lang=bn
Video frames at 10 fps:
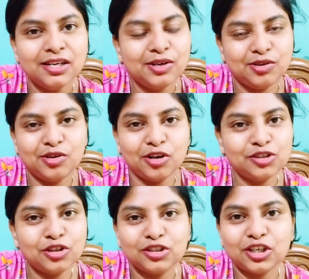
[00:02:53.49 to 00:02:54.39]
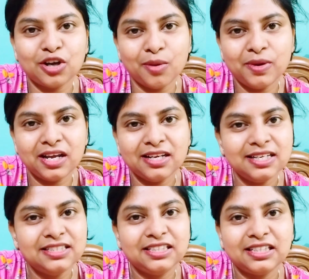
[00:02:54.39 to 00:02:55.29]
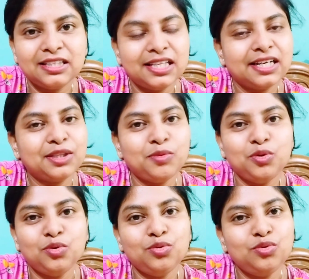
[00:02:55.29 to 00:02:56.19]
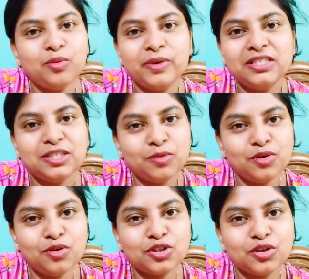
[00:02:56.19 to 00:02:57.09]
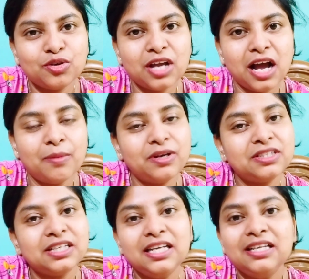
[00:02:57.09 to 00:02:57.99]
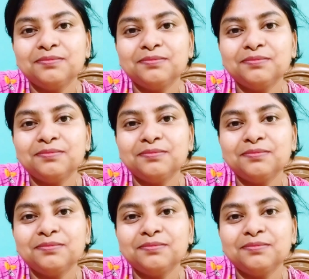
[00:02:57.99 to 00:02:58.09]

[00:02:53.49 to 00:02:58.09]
করে ঘর সংসার হবে না সেখান থেকে তুমি দু দুটো মেয়ের জীবন নষ্ট করে আবার সেই